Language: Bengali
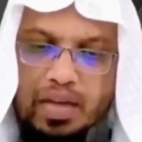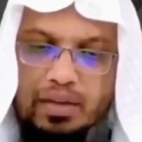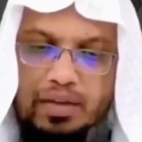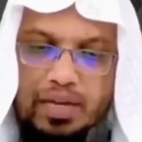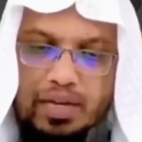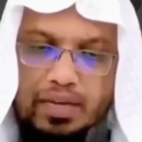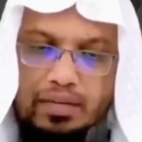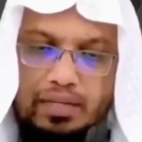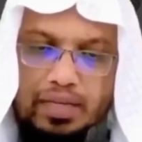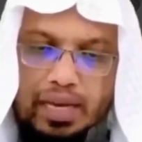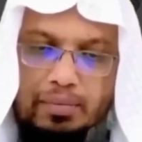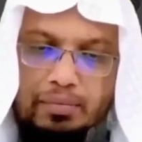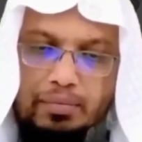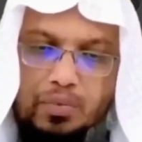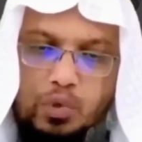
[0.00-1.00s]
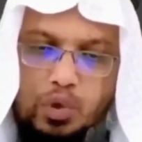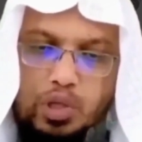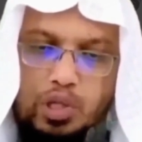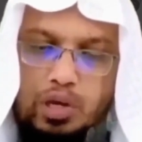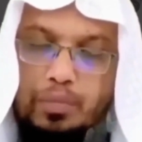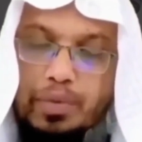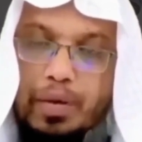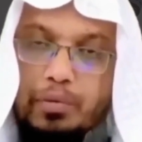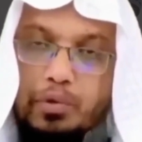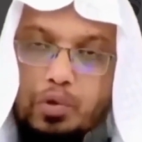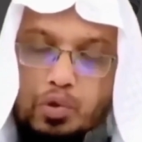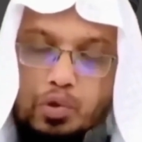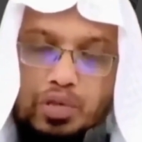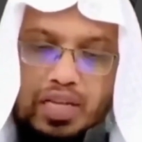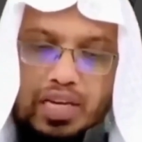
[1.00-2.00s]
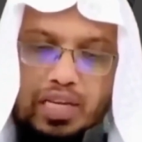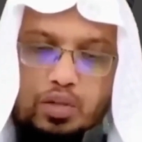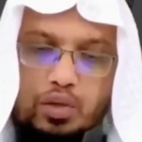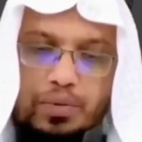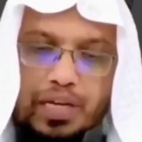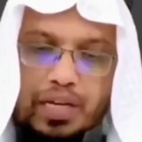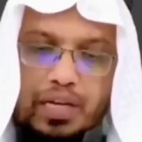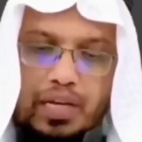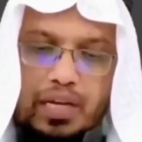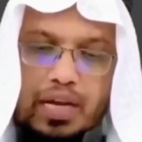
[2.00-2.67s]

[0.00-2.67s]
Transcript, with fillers: না সালাম করতে হবে এমন কোনো কথা নেই তবে